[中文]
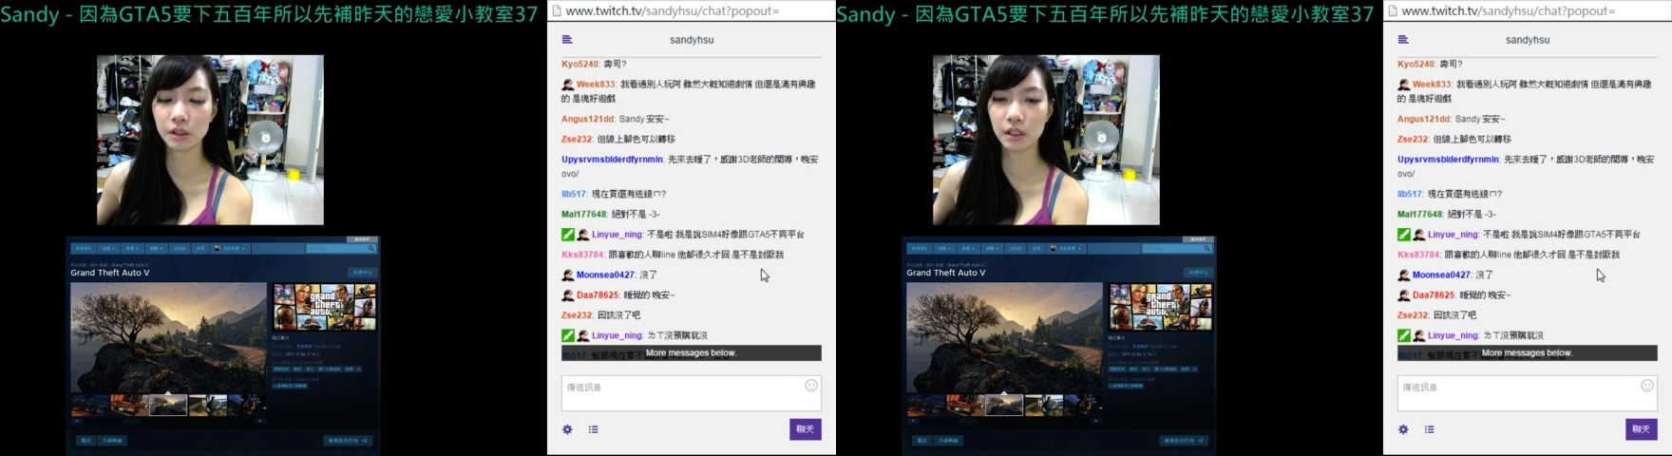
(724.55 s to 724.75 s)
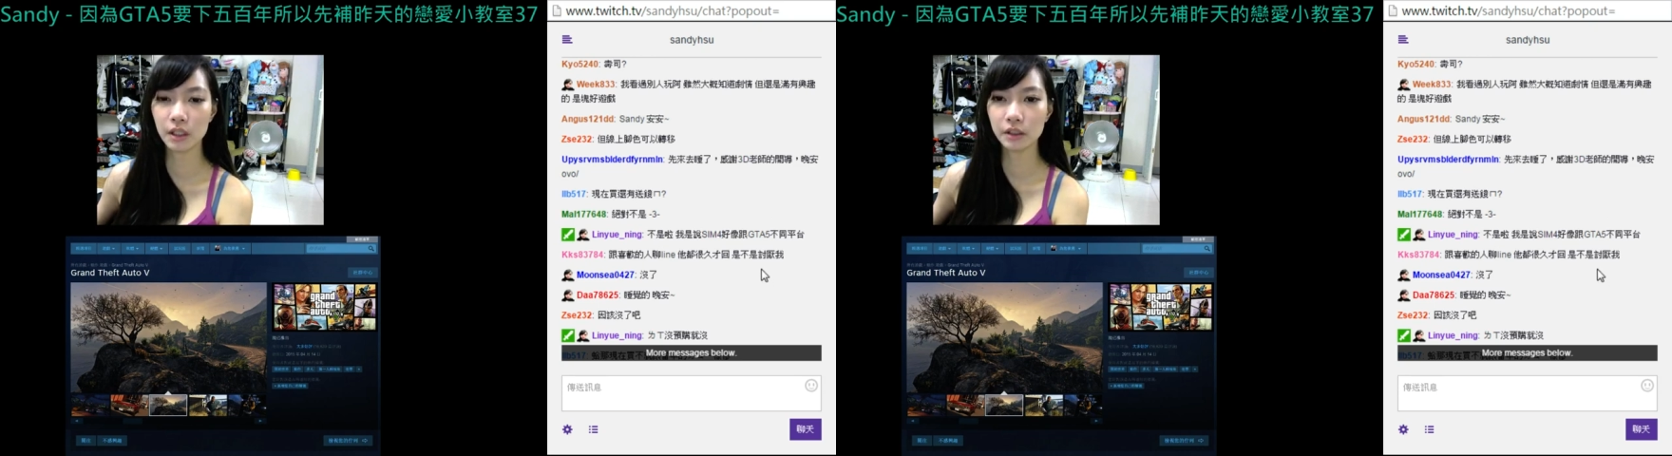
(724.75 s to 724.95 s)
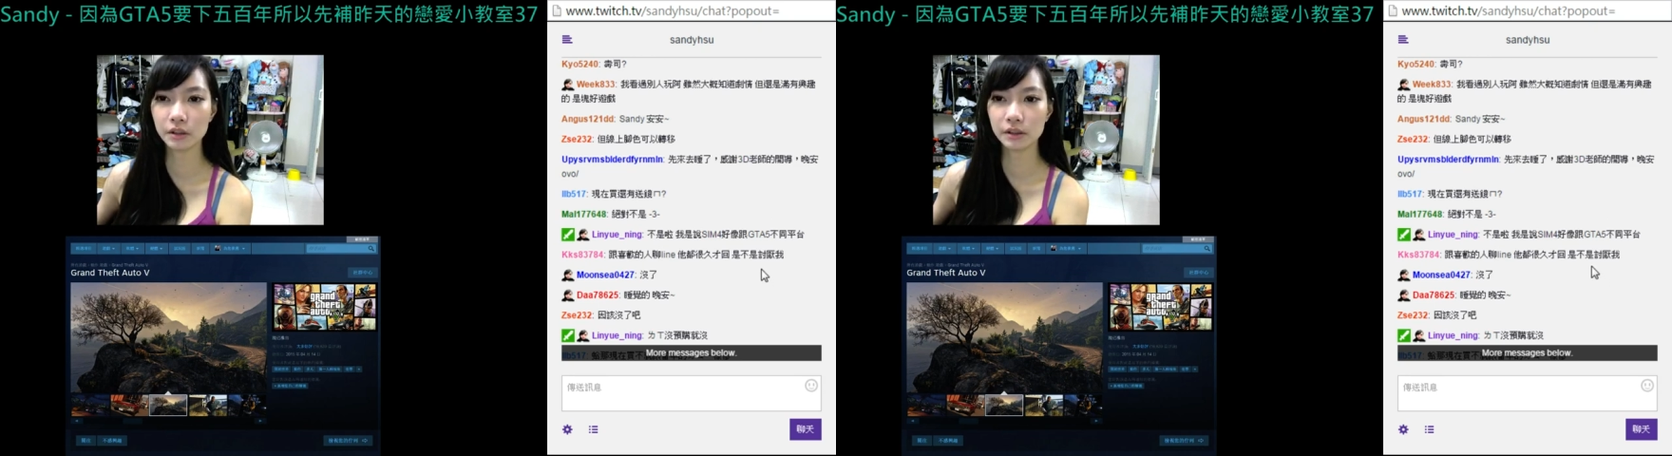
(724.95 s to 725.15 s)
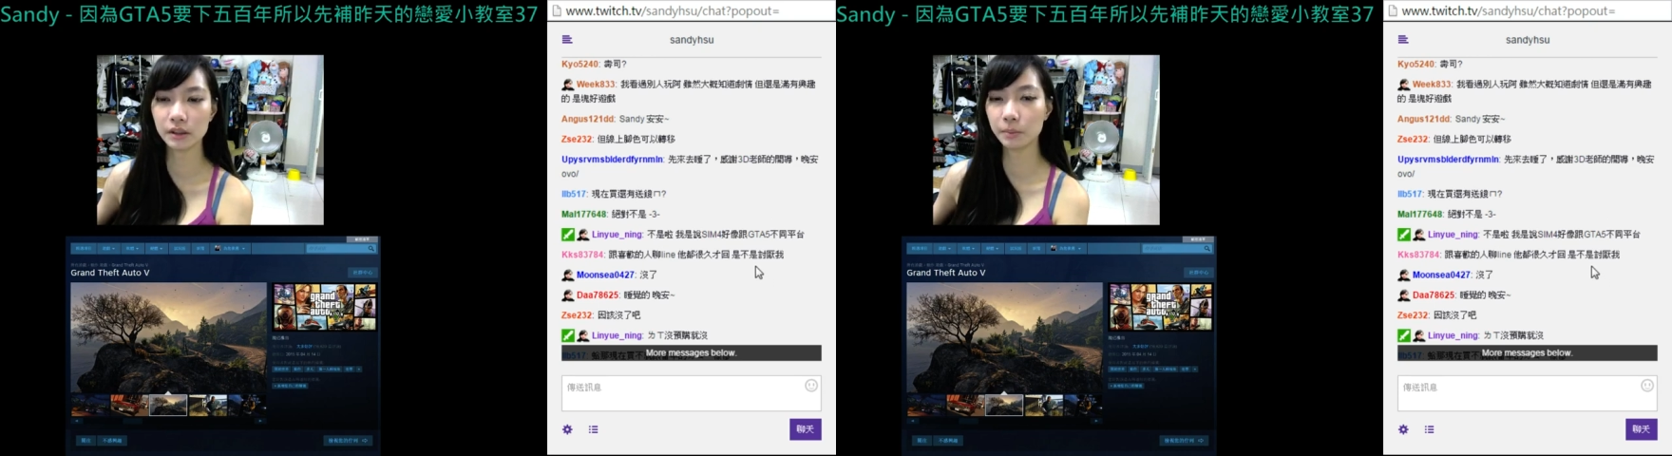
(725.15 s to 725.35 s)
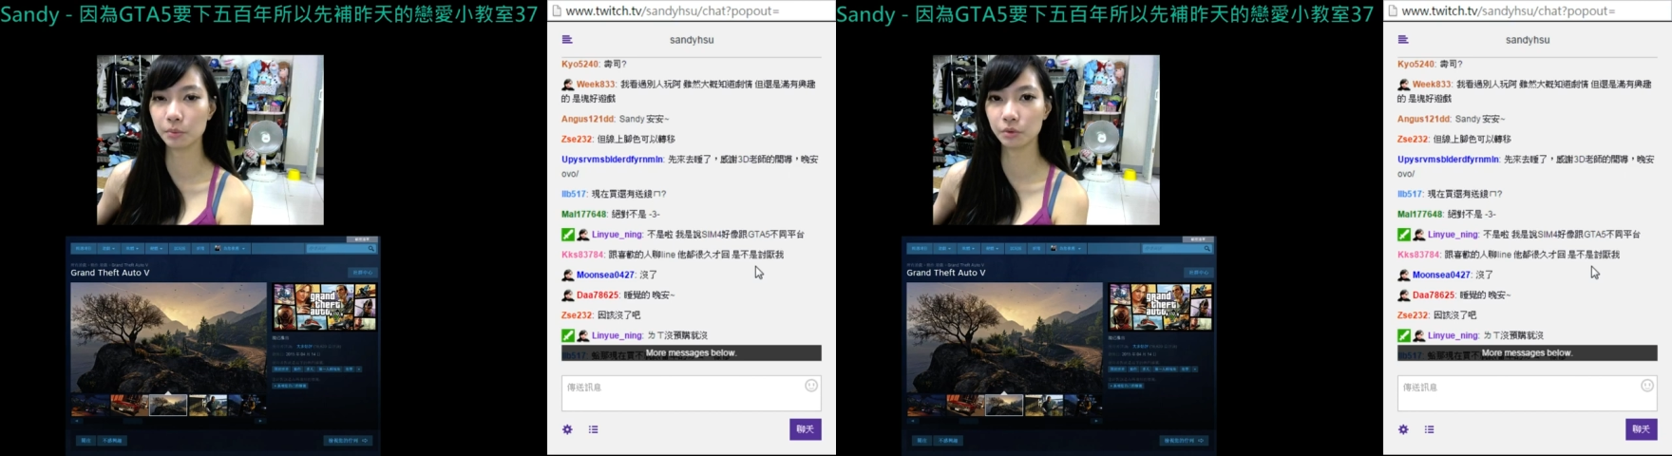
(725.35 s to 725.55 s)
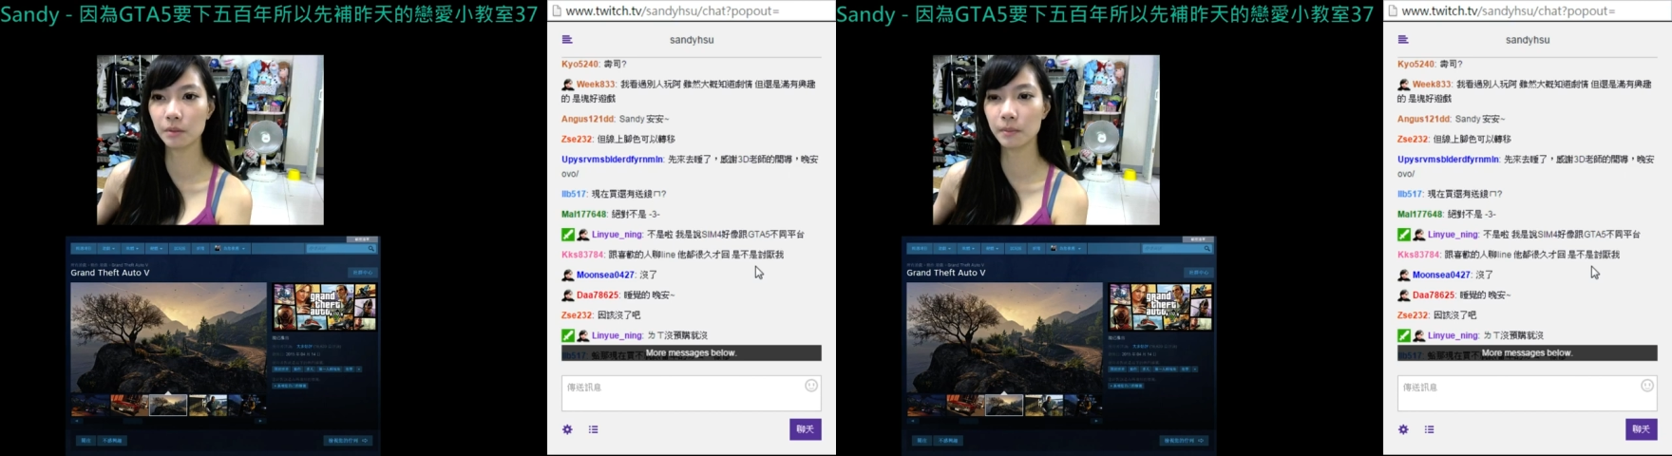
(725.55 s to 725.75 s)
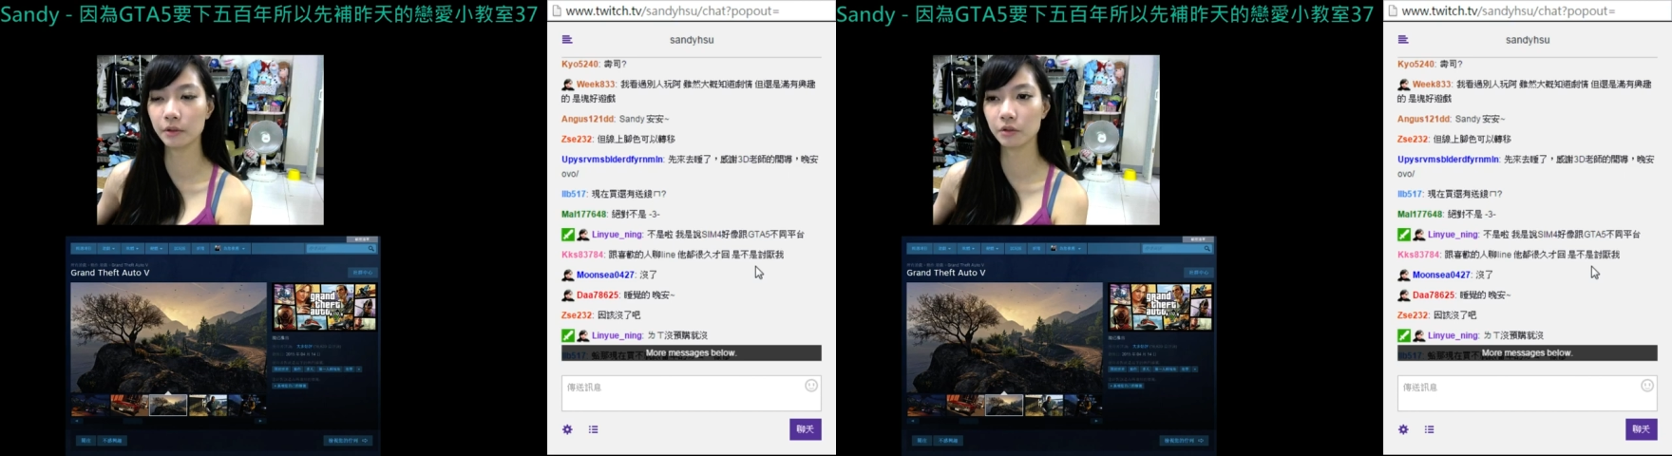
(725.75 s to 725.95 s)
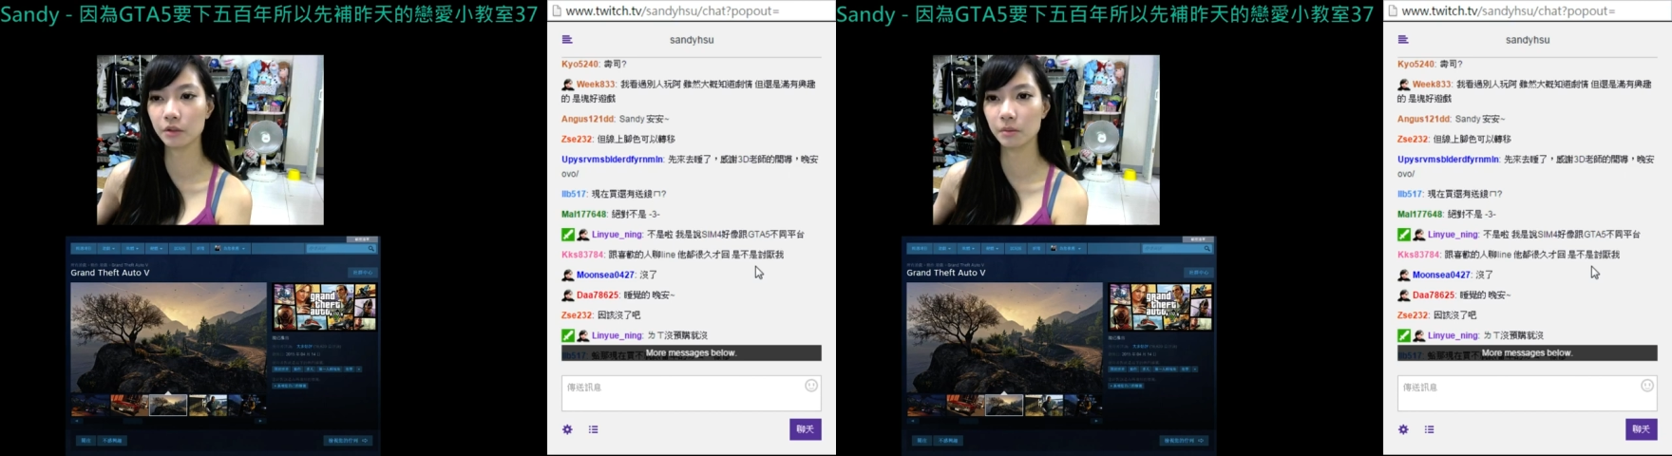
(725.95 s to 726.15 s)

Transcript: 哎，你只是一个普通朋友，